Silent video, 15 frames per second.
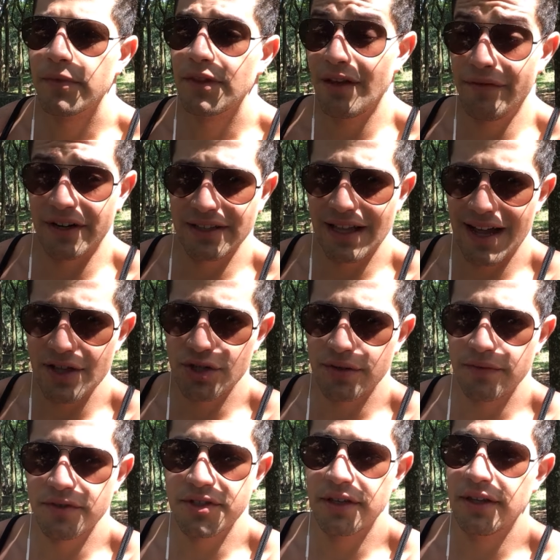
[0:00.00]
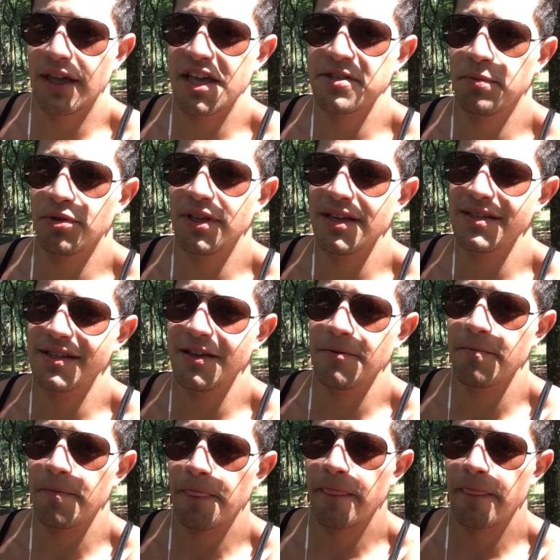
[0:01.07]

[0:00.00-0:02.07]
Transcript: Na verdade, você tem que responder assim.